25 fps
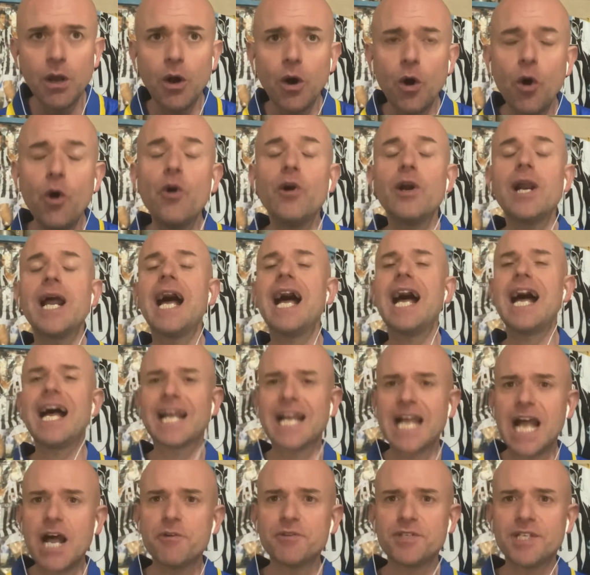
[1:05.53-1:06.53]
Ora, a
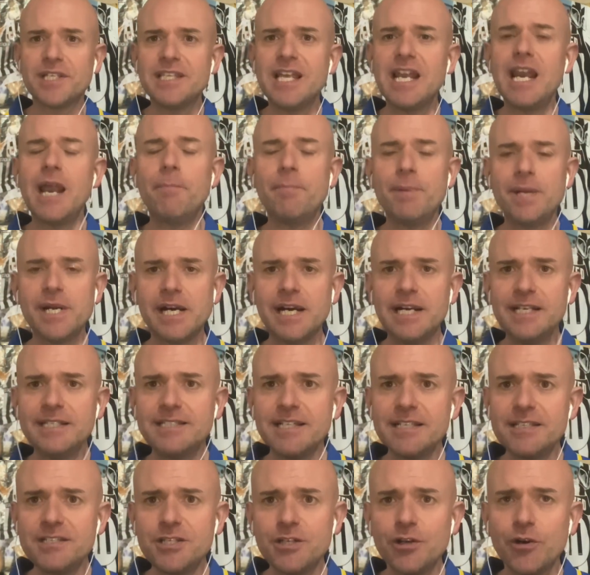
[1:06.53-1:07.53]
causa della
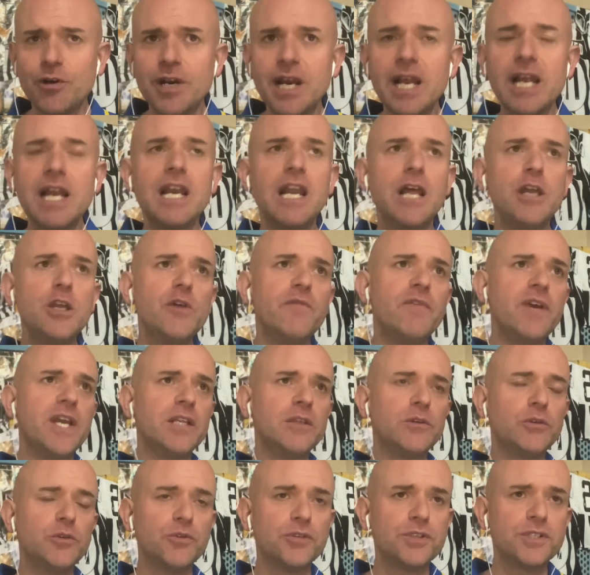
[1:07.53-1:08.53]
penalizzazione, la
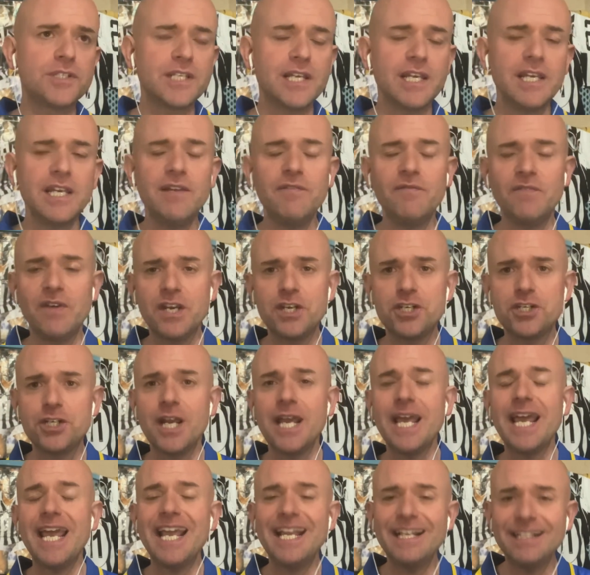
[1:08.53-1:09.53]
Juventus
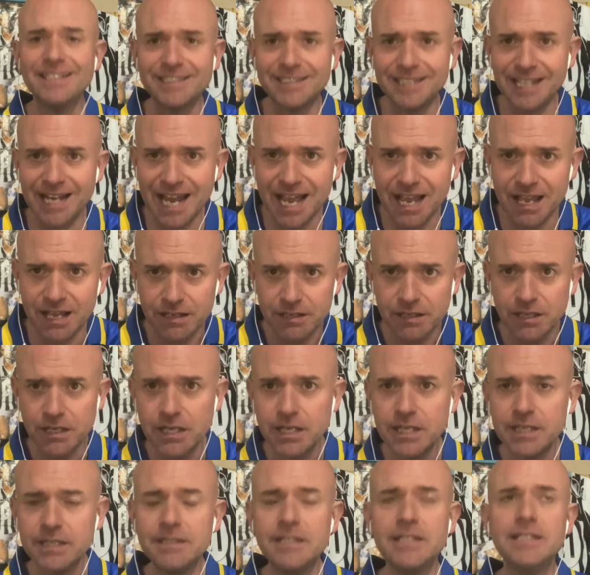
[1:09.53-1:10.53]
invece entra
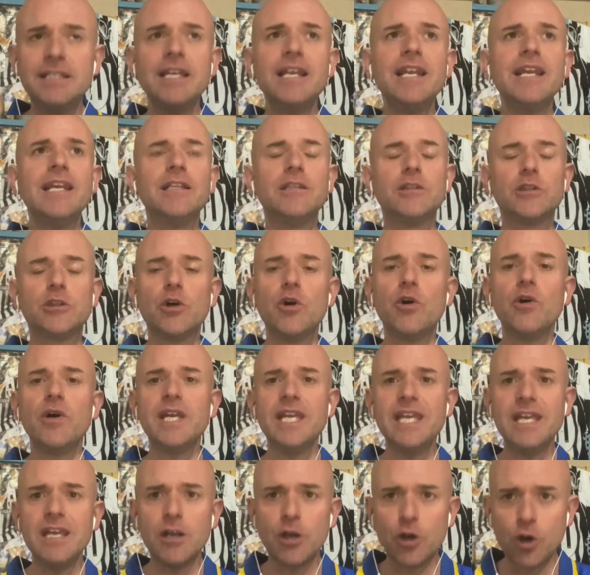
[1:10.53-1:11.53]
di diritto
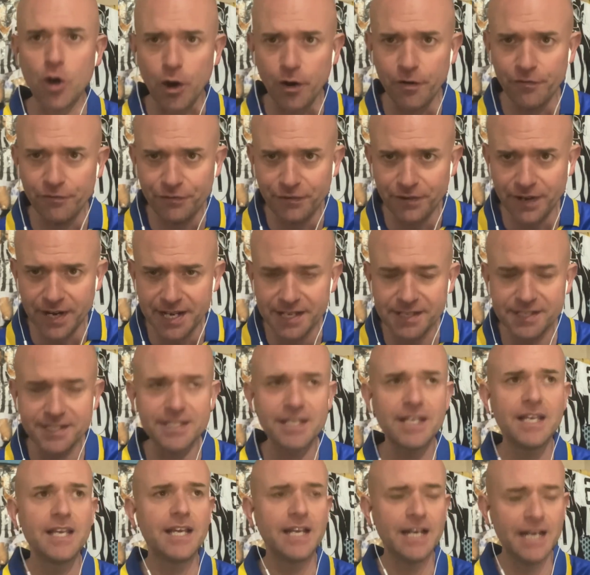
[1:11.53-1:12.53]
in Conference
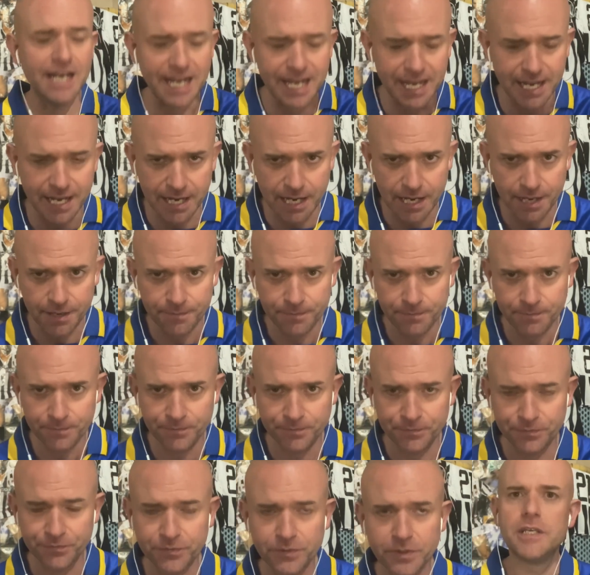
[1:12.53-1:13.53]
League.
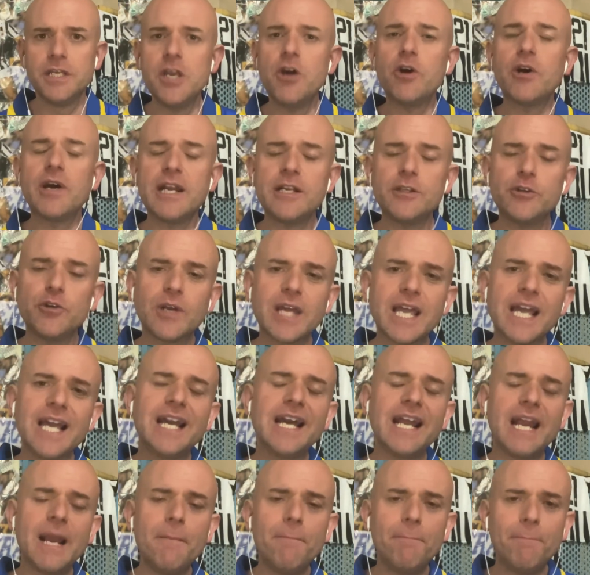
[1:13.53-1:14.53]
Io credo che
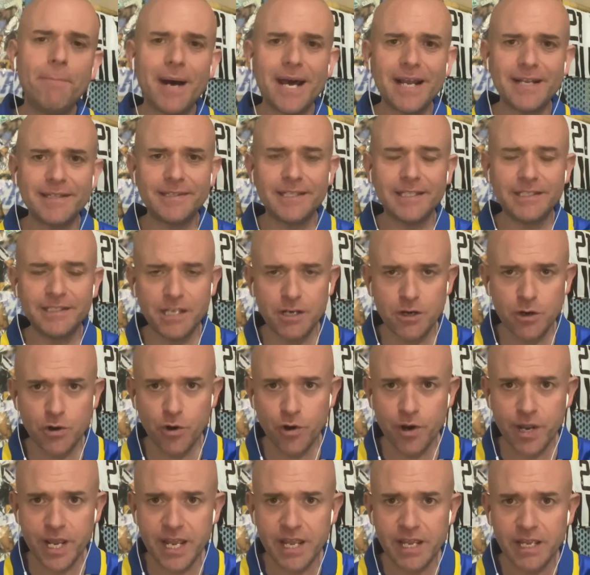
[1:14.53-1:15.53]
gran parte di
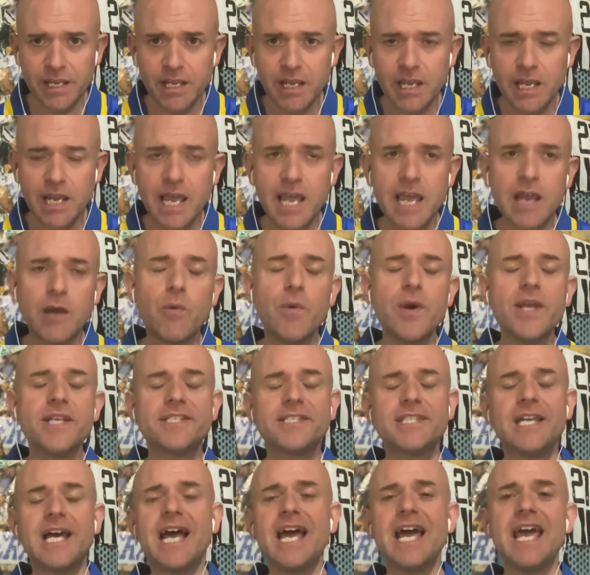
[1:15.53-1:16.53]
noi, e
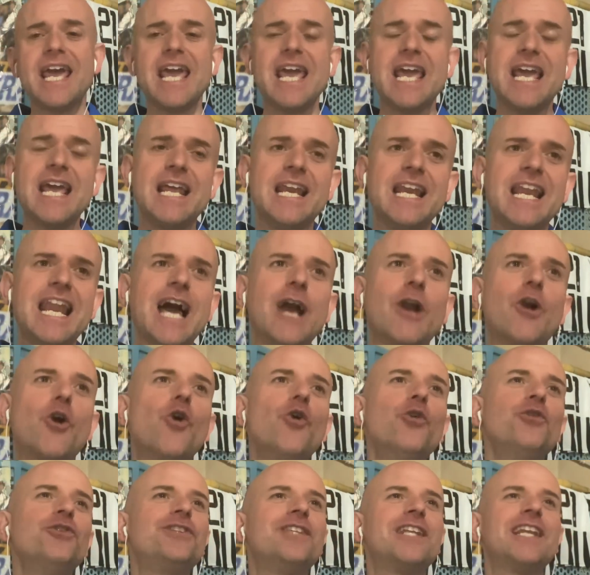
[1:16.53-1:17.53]
questa è la
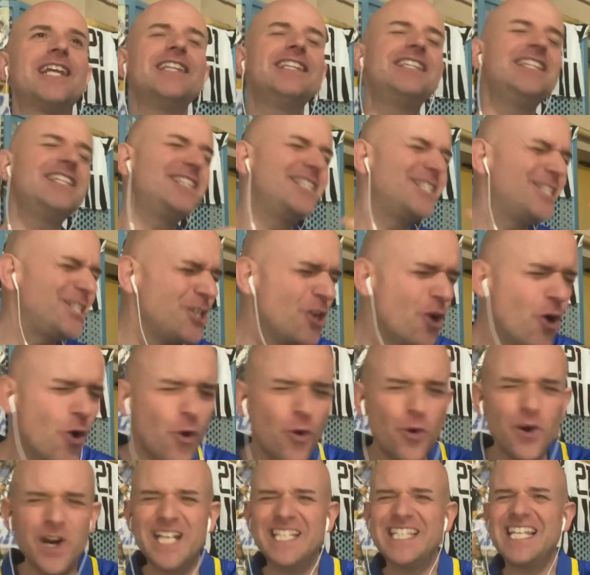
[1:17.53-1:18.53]

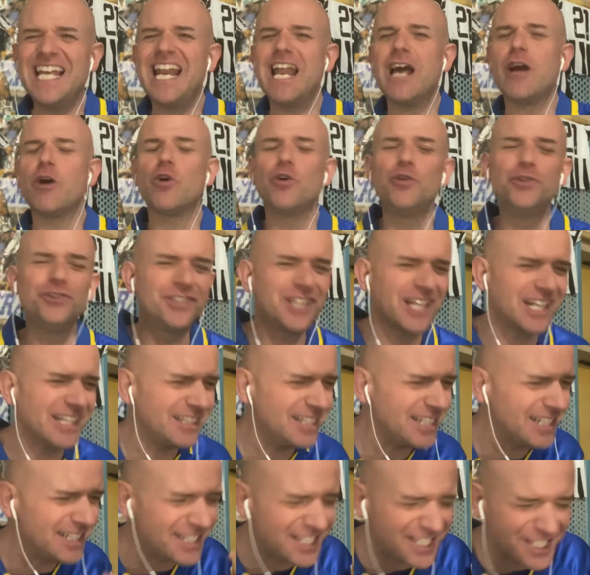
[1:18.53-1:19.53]
contraddizione della
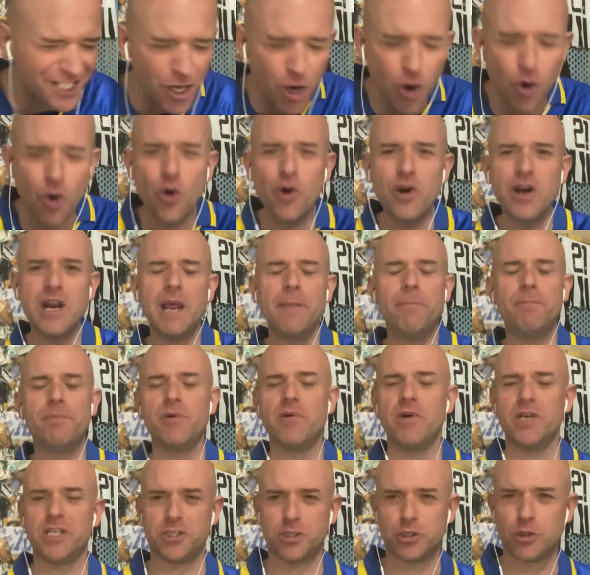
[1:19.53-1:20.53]
contraddizione più
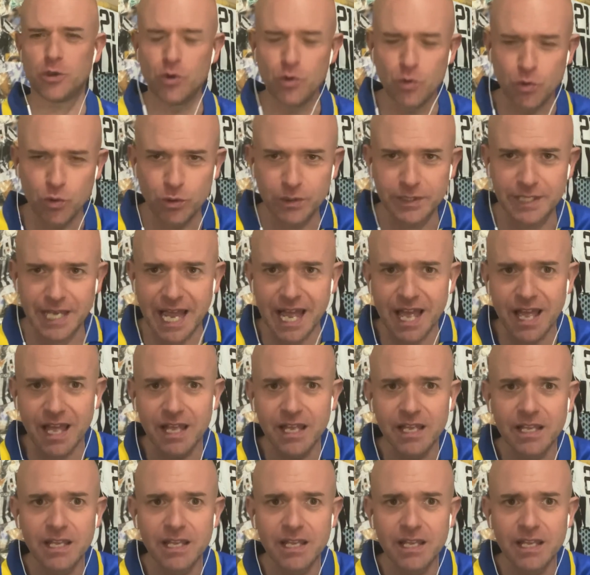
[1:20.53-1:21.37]
assoluta,